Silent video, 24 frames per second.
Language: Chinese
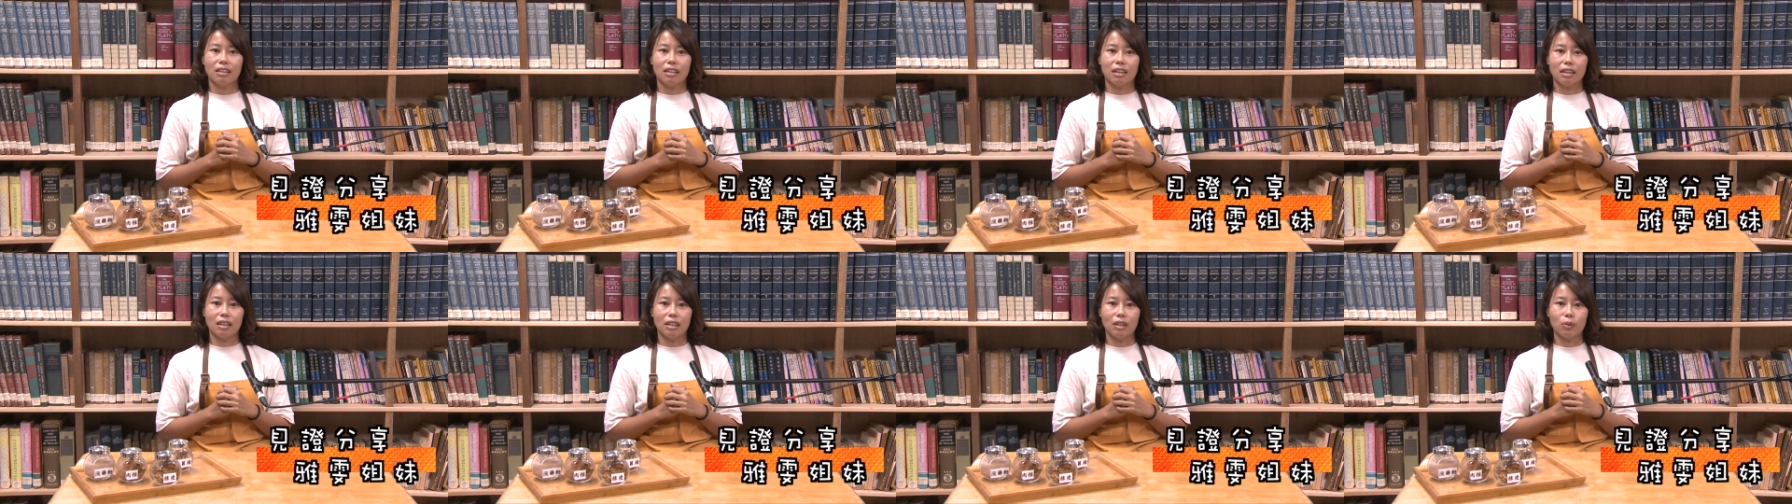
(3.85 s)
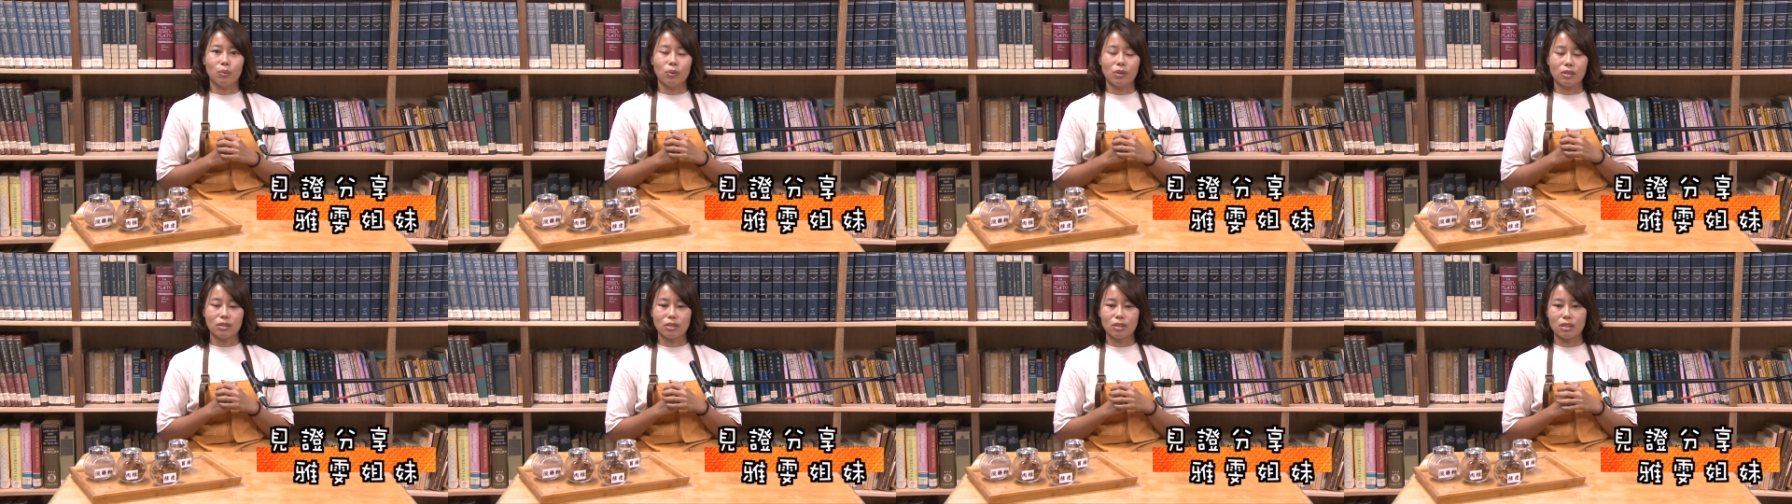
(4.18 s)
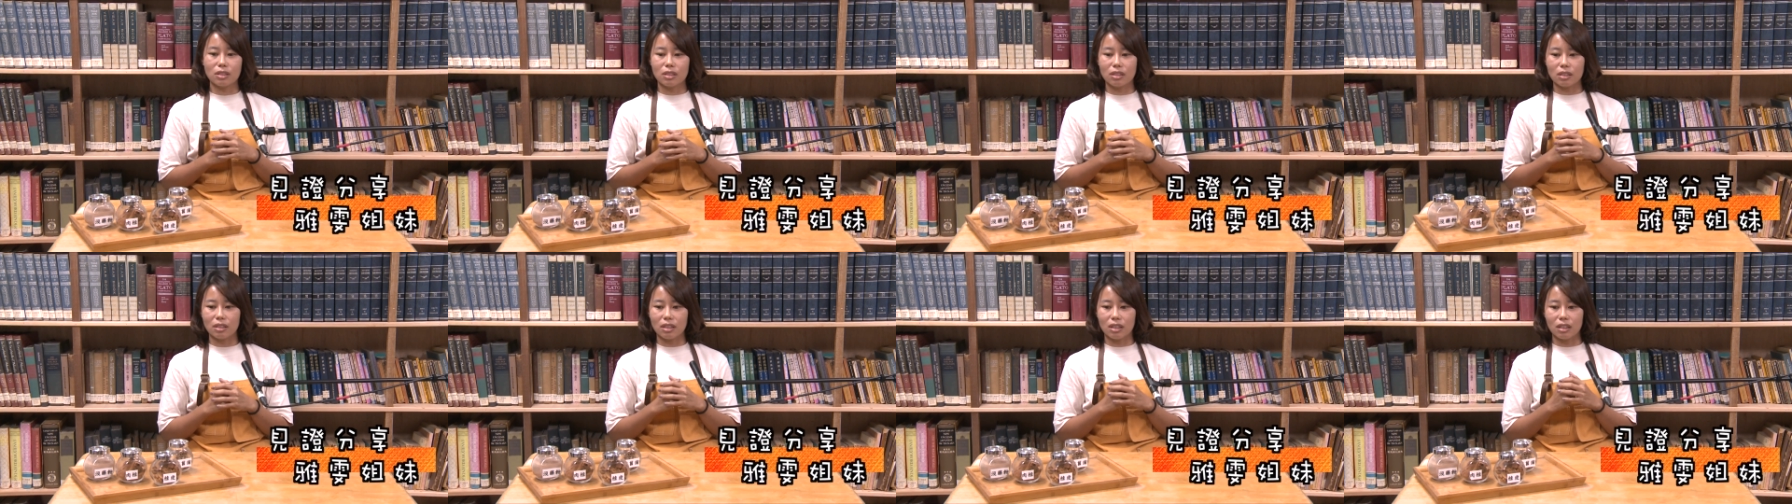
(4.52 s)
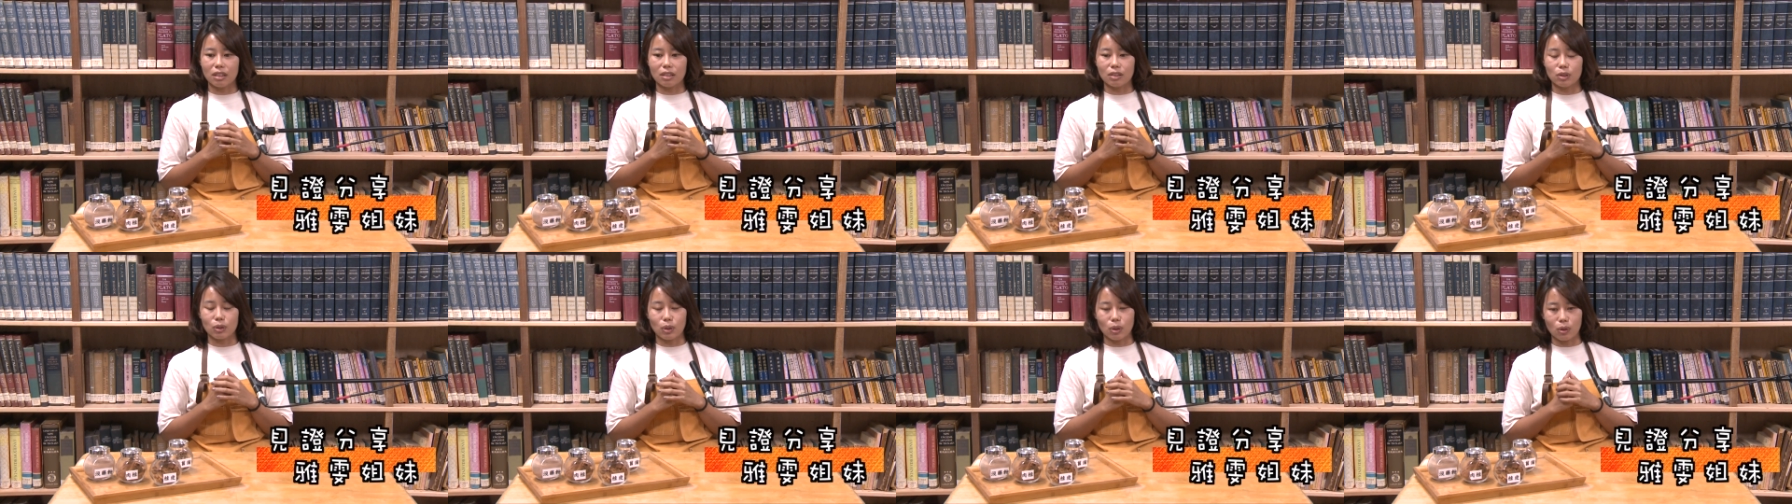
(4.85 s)
呃，我是
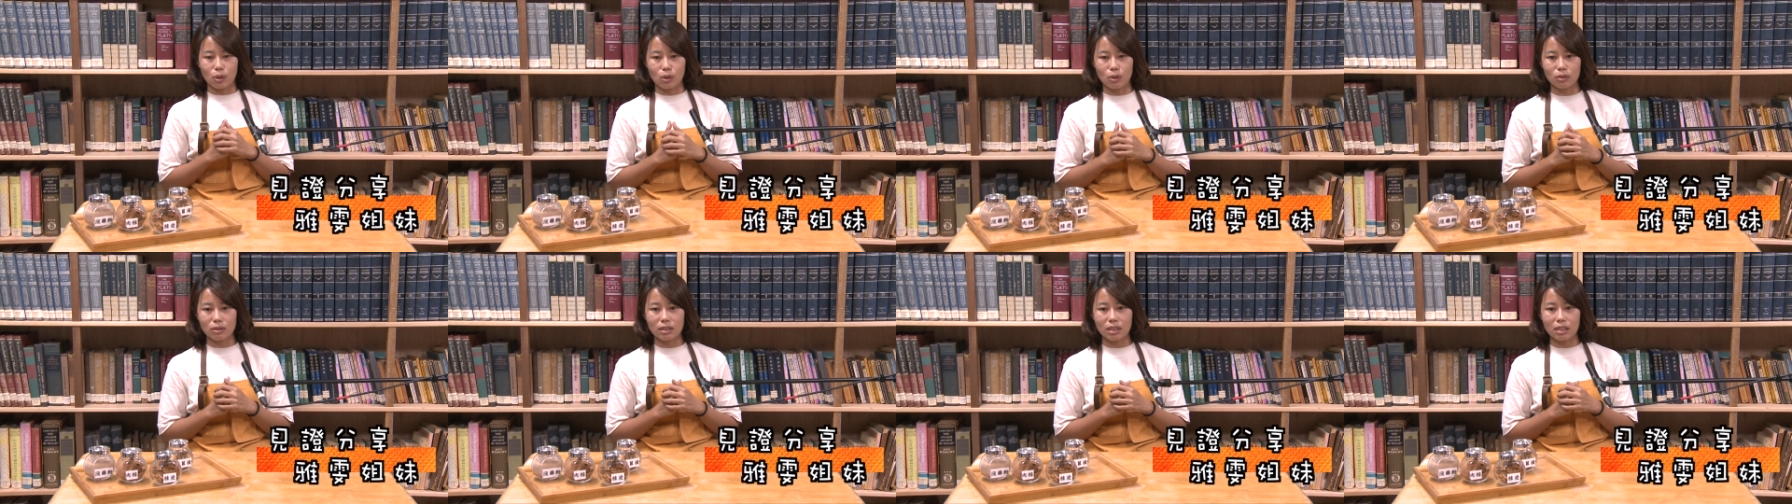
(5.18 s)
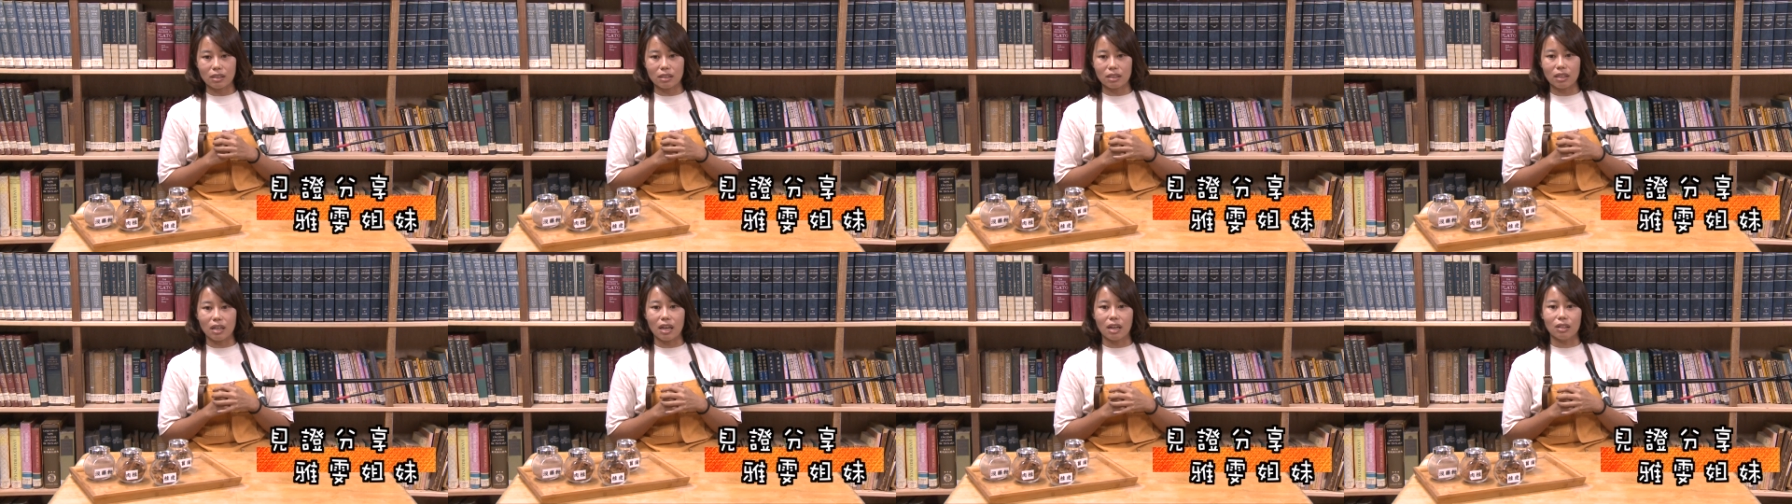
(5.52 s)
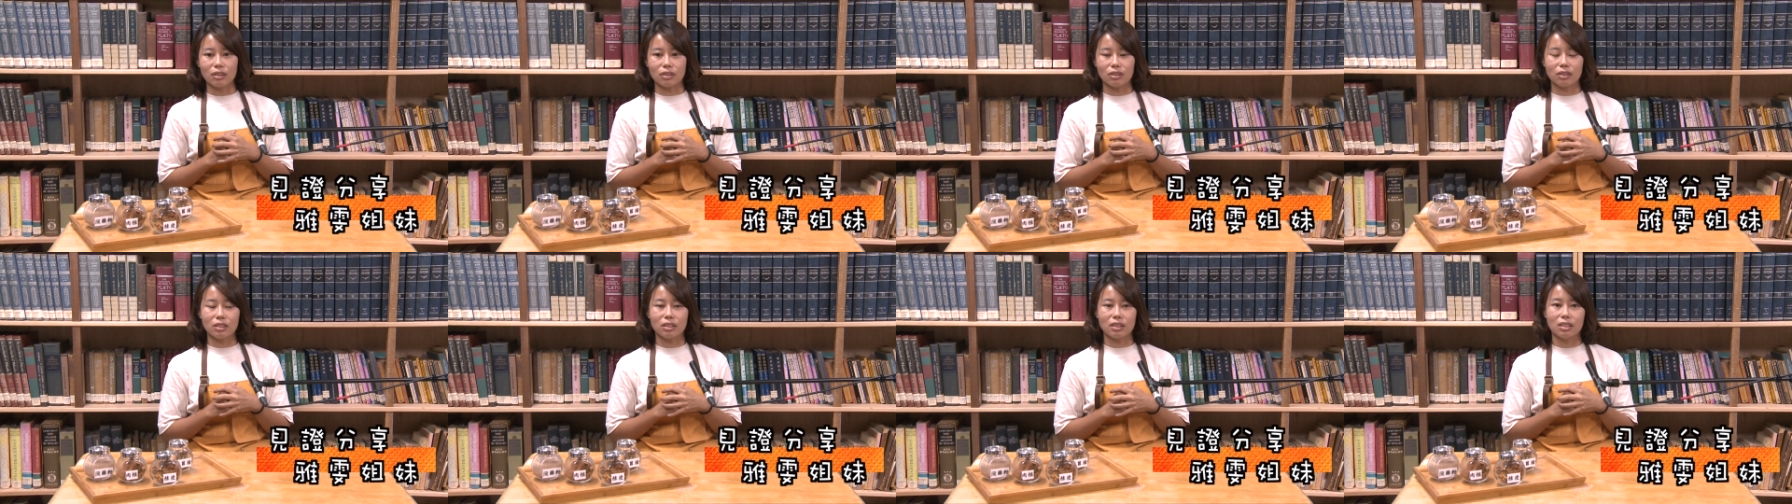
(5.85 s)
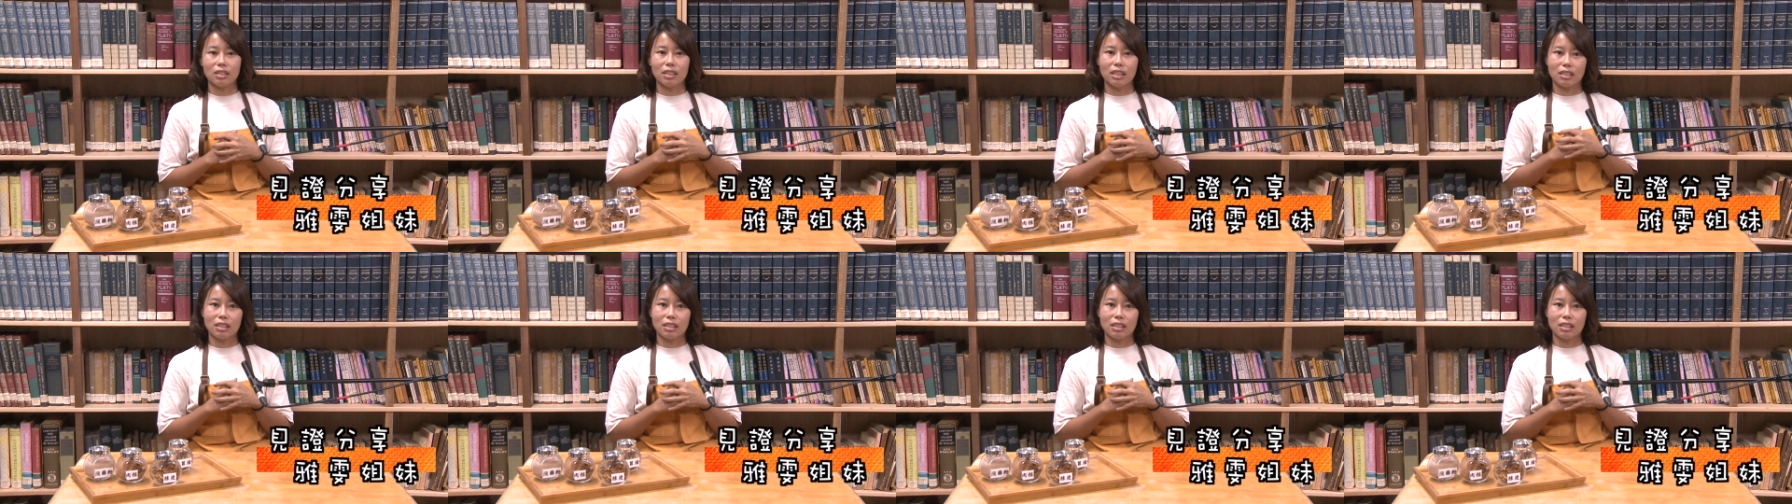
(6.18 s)
呃手工皂的老师，